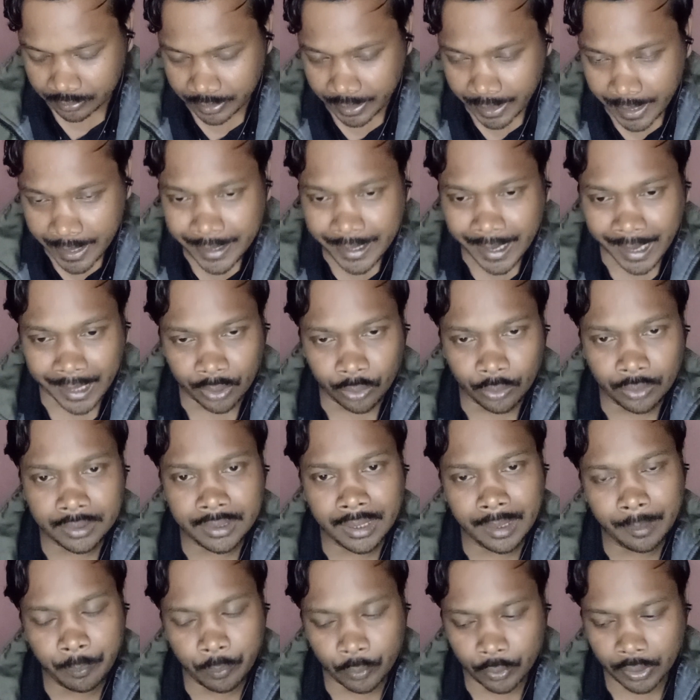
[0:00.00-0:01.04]
এই
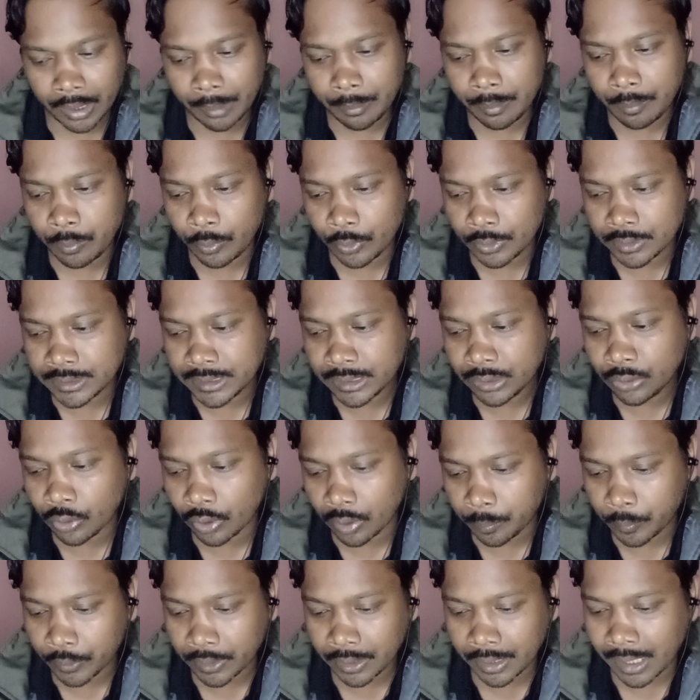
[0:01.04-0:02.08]
কারণটা পরে আমি বলছি
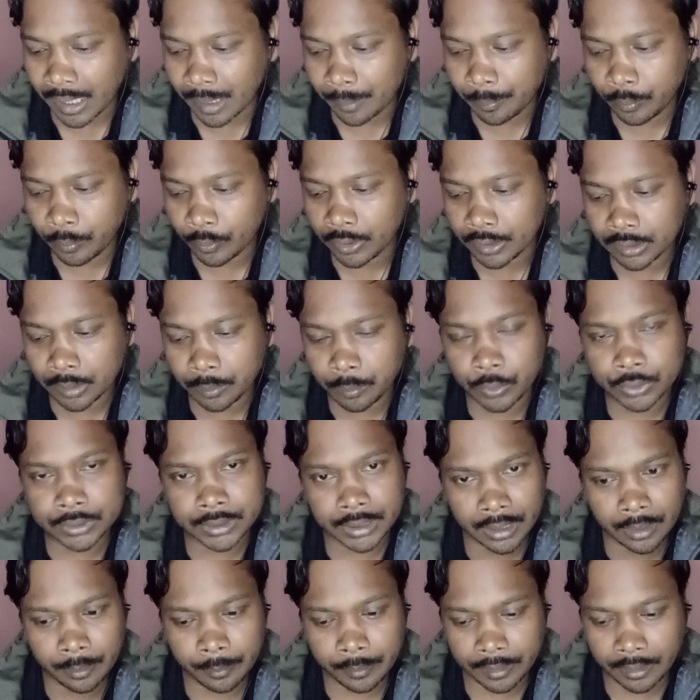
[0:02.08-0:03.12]
গল্পটা না পড়লে তো বোঝা
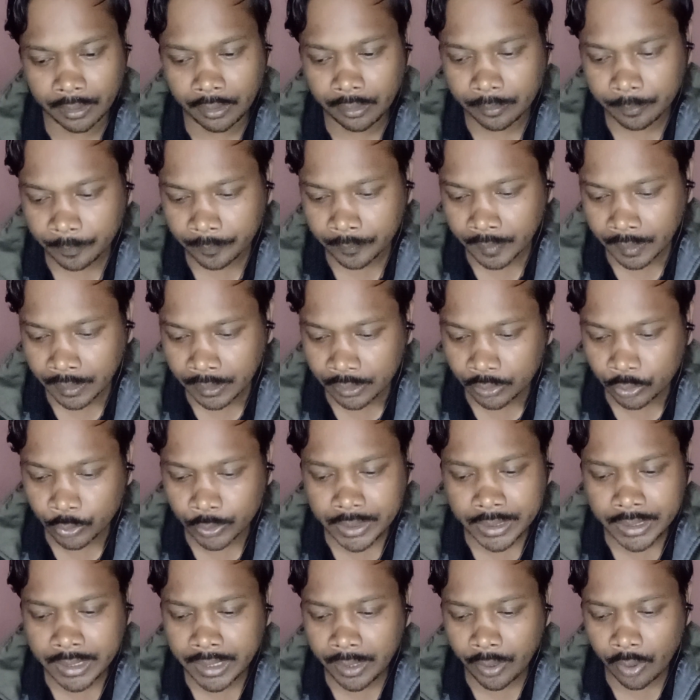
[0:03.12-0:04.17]
যাবে না তো
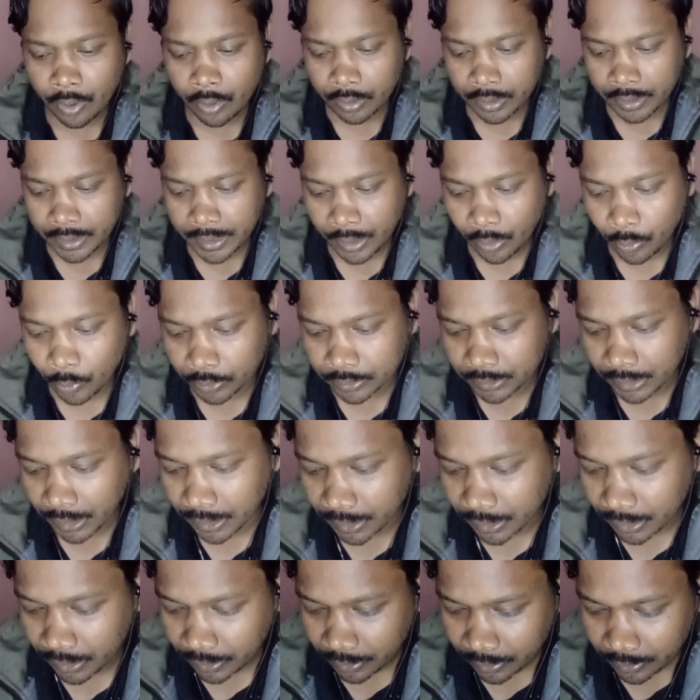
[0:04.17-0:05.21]
কি কি কথা
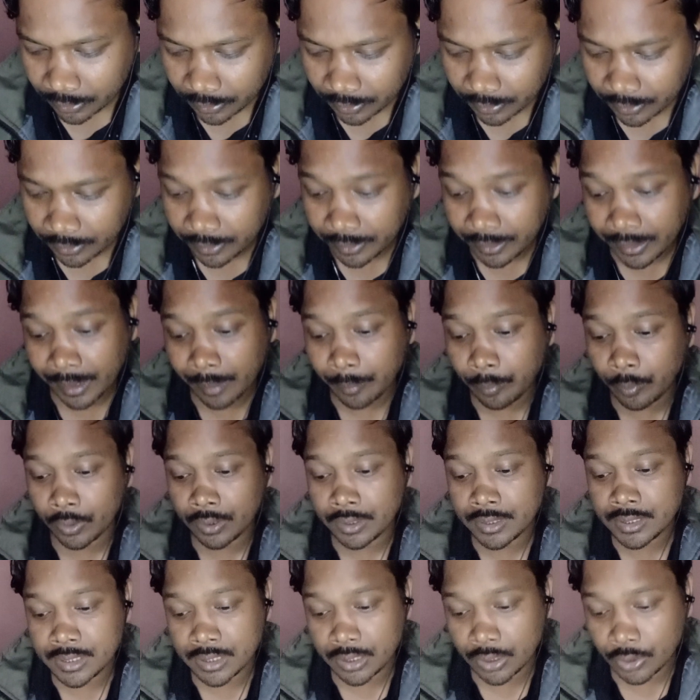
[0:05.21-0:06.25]
কে
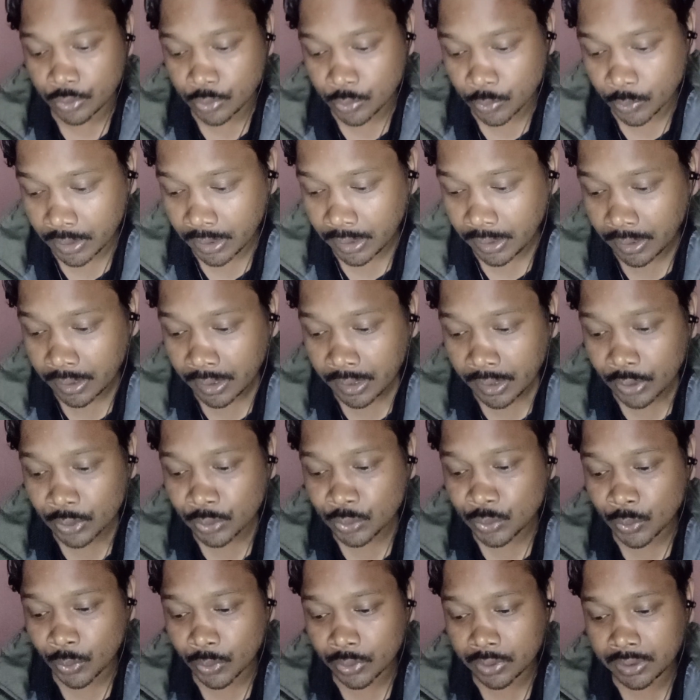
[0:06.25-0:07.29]
বলছিল শুনি
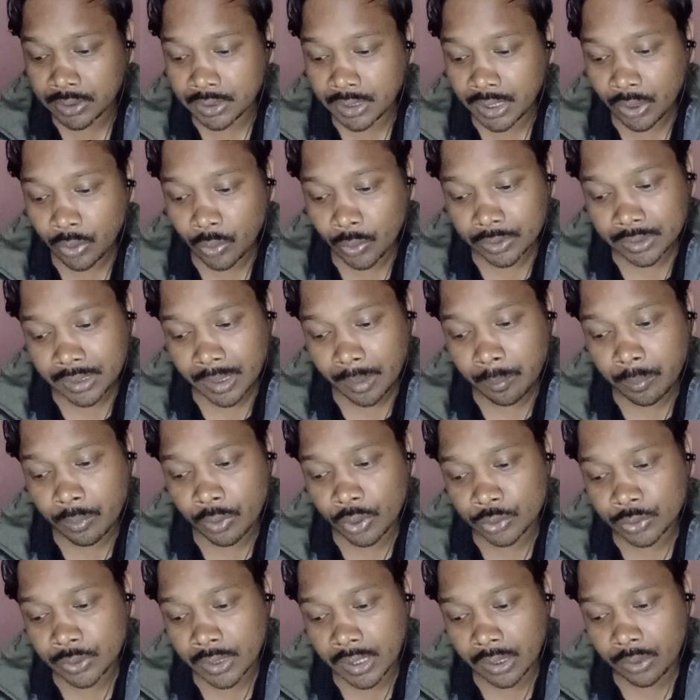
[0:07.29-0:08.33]
সত্যি কথা
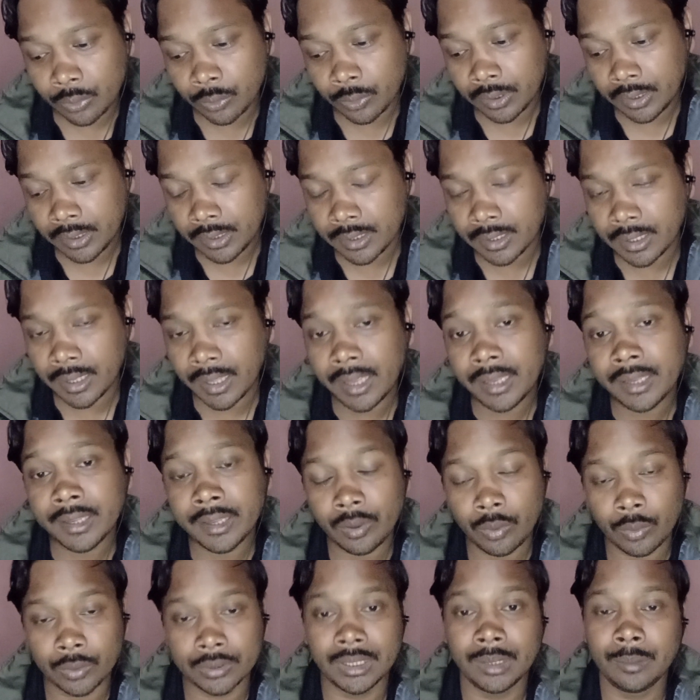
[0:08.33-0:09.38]
বলো তো এক্ষুনি কে কি
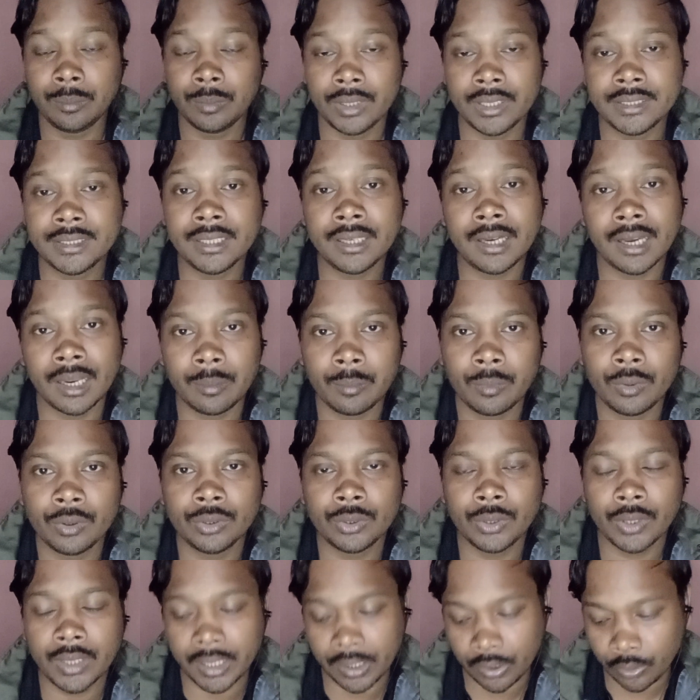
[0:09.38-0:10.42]
কথা বলেছে গালমন্দ
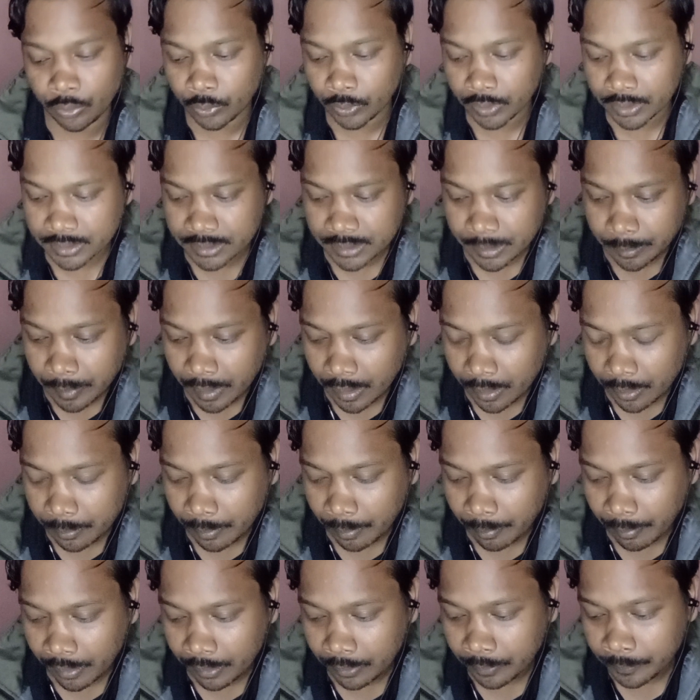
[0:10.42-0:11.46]
কেন করেছে মা
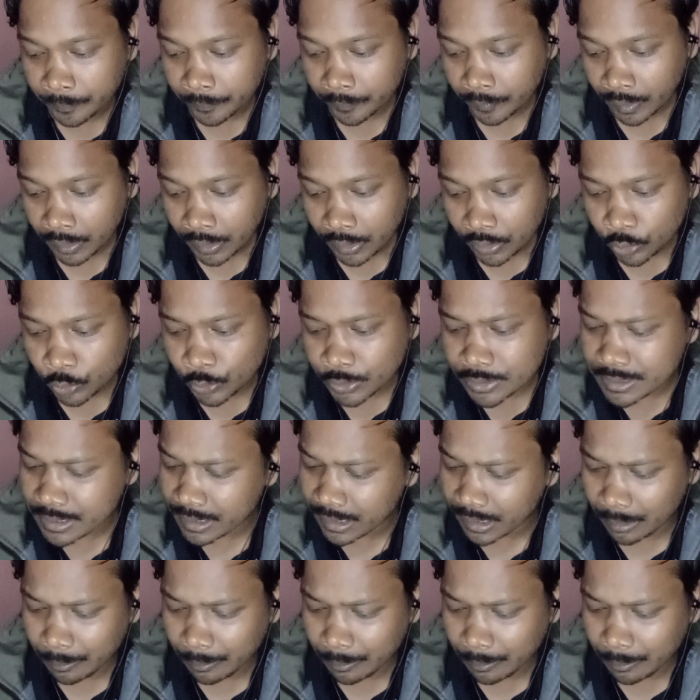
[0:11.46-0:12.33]
বাবা তো শেয়াল